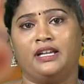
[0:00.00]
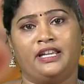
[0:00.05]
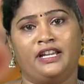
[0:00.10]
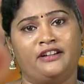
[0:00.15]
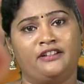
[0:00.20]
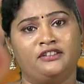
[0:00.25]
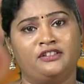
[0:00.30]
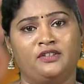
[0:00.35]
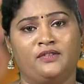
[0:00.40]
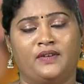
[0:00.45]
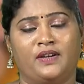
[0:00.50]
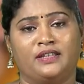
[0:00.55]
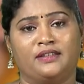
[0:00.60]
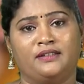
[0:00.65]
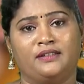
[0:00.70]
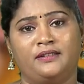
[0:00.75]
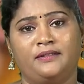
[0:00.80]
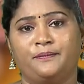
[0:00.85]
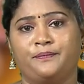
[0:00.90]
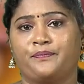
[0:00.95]
எழுந்து
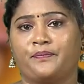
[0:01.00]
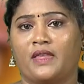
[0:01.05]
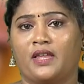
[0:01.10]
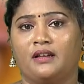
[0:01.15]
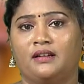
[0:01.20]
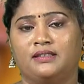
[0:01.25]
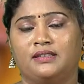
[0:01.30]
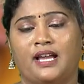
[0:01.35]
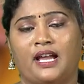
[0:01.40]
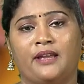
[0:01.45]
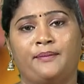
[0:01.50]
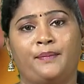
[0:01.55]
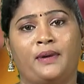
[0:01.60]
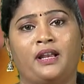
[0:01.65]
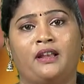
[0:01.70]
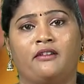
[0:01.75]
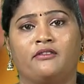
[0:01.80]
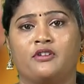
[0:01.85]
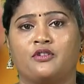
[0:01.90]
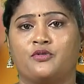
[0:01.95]
வந்து
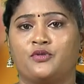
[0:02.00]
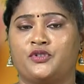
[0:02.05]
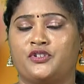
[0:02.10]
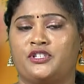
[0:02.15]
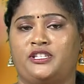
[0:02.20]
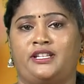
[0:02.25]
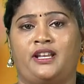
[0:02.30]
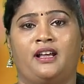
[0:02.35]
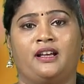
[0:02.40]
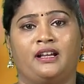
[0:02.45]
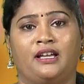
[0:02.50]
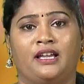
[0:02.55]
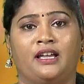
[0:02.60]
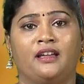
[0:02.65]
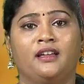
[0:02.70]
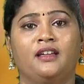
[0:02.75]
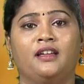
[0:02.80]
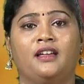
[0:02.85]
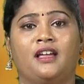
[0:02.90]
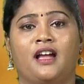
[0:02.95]
தாய்ப்பால் அவங்க குடிச்சிட்டாங்க
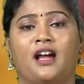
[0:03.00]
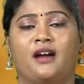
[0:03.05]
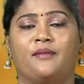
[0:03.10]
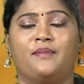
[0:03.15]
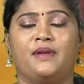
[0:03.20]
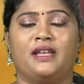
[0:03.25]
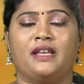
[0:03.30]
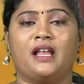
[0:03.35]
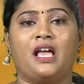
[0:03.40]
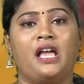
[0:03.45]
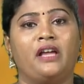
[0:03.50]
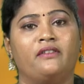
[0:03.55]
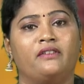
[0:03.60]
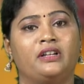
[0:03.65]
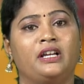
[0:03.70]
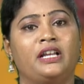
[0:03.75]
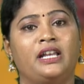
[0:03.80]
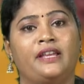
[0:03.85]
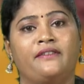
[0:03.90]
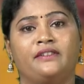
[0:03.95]
அப்படின்னா
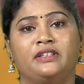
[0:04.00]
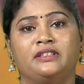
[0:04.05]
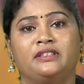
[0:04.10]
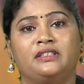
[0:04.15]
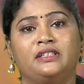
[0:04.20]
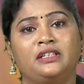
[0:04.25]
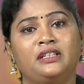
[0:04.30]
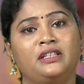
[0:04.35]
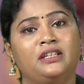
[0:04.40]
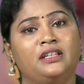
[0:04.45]
அவங்களே வந்து